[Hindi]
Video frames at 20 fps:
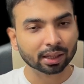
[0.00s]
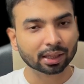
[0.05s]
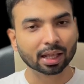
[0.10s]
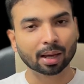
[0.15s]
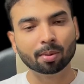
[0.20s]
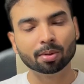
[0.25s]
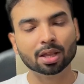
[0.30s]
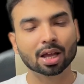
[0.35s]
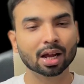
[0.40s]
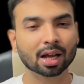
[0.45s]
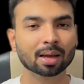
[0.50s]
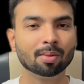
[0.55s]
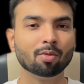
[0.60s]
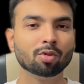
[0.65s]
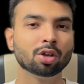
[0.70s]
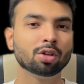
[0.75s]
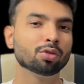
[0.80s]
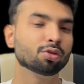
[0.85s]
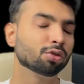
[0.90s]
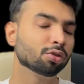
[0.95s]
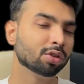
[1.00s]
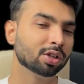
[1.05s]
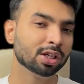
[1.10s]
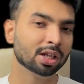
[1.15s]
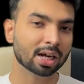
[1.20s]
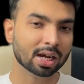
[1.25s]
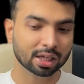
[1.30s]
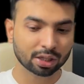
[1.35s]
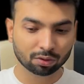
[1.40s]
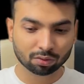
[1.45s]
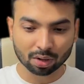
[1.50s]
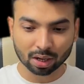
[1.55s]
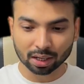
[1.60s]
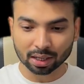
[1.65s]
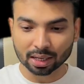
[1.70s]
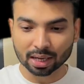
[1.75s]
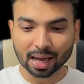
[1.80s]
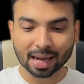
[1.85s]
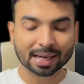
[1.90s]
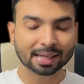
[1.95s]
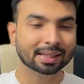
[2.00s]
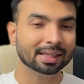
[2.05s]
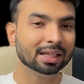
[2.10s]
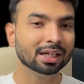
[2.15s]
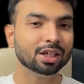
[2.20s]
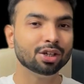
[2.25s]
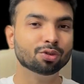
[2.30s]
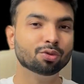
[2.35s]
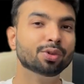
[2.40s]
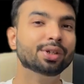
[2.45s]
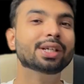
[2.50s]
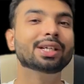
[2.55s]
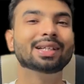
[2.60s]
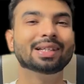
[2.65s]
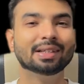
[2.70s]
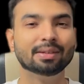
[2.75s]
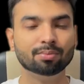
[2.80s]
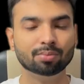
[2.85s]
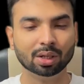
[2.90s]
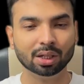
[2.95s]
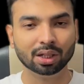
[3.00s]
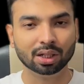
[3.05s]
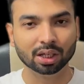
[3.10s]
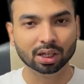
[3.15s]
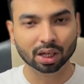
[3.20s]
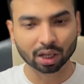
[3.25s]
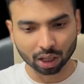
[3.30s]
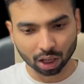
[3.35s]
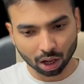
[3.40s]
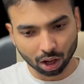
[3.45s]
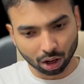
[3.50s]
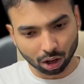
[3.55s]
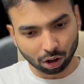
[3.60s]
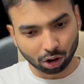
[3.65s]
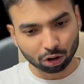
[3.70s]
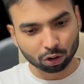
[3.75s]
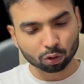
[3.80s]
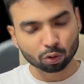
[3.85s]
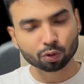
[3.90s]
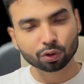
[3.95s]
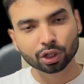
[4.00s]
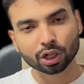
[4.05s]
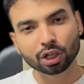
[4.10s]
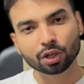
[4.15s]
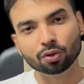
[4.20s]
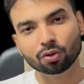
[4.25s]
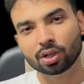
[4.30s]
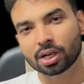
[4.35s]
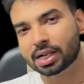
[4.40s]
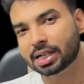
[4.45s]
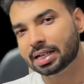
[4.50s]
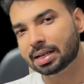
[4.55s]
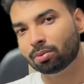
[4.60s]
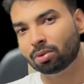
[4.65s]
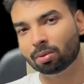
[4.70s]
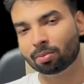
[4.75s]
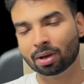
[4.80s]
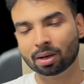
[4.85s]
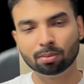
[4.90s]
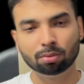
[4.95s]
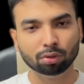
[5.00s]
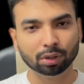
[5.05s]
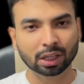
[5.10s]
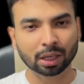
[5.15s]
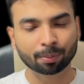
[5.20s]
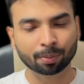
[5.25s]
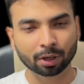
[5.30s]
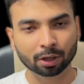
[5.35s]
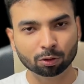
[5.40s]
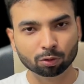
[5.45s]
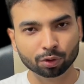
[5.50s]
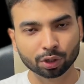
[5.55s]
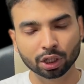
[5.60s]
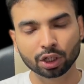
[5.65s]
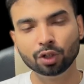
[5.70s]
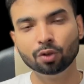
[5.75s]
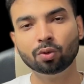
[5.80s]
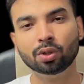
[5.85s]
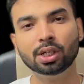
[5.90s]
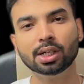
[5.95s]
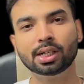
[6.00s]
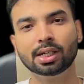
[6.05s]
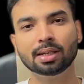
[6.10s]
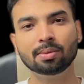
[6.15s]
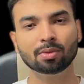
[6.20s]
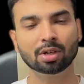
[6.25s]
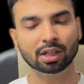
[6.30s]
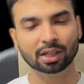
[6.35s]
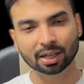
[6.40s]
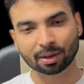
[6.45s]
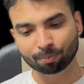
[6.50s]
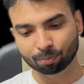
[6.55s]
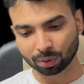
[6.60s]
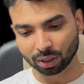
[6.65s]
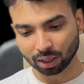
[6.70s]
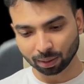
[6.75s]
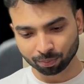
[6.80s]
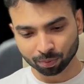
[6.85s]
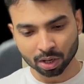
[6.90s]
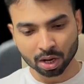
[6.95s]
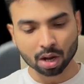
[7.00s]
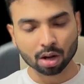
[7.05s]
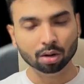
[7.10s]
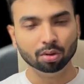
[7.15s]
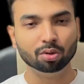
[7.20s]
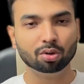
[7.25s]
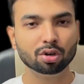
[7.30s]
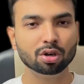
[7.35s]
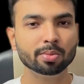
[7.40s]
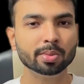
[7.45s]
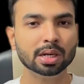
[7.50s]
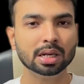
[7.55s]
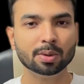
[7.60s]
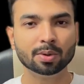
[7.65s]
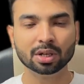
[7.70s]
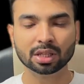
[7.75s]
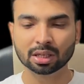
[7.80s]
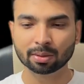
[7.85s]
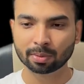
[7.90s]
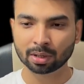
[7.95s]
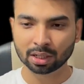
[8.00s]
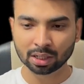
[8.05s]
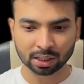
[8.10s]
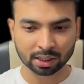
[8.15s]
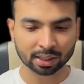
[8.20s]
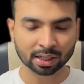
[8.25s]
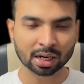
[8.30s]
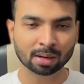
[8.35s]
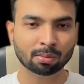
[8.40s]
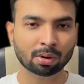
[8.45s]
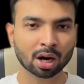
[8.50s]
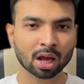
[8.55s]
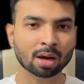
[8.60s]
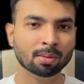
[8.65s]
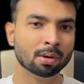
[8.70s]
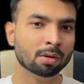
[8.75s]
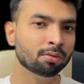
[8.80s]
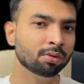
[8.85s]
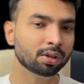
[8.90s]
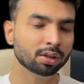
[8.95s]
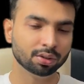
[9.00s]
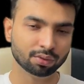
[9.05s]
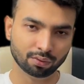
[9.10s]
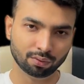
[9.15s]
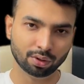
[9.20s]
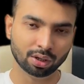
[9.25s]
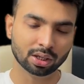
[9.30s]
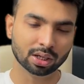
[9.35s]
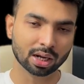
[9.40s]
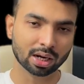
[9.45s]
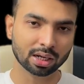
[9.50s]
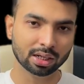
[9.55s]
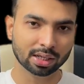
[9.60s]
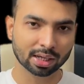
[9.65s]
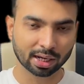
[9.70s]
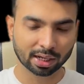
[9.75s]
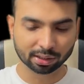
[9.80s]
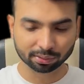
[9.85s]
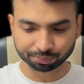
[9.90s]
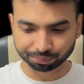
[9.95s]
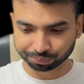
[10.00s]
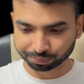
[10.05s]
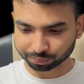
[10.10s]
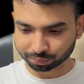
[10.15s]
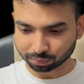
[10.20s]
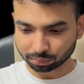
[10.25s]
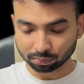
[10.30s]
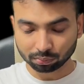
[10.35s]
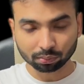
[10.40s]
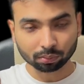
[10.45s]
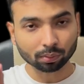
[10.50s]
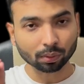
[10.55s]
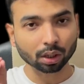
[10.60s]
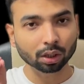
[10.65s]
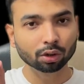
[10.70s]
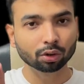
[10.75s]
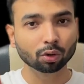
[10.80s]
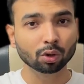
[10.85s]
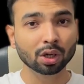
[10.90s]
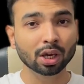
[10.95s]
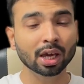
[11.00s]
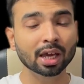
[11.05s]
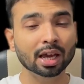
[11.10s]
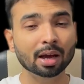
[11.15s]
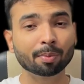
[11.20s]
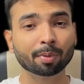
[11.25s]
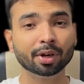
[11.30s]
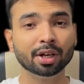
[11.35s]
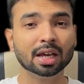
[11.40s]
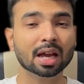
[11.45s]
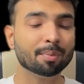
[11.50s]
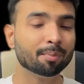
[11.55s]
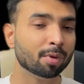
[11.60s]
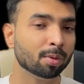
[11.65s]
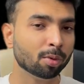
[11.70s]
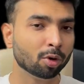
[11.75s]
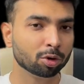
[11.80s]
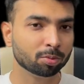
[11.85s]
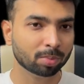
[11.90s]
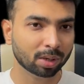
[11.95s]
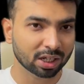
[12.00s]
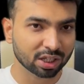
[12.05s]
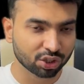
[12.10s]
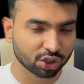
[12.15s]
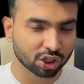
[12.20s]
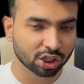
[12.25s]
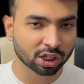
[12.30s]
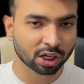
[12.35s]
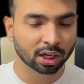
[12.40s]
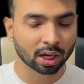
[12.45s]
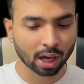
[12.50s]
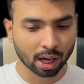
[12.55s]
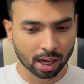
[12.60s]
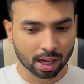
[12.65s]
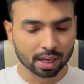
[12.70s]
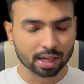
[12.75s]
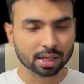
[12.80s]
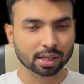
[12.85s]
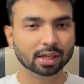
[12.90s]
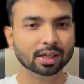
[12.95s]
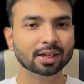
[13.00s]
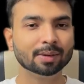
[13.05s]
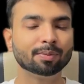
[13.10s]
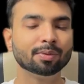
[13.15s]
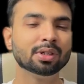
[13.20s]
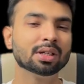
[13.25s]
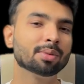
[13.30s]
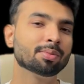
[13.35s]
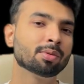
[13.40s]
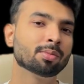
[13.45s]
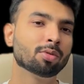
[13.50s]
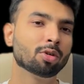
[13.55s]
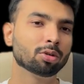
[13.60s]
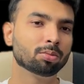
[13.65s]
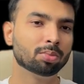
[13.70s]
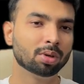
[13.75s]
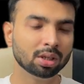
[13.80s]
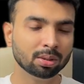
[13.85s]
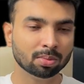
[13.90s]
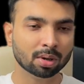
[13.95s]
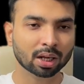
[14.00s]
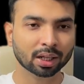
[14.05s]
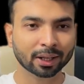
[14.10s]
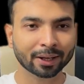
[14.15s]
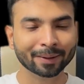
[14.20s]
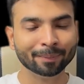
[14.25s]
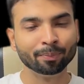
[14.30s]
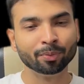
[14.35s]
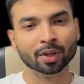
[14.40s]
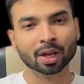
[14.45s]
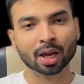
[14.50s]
तब जाके मुझे दोस्तों रियलाइज हुआ कि ऐसे यूनिक टीम बनती है और उसी यूनिक टीम के बलबूते पे उसी यूनिक टीम के दम पे ड्रीम इलेवन से मैंने इतना बड़ा अमाउंट विन कर लिया है तो ये अपने आप में बहुत बड़ी चीज़ है ये अपने आप में बहुत बड़ी बात है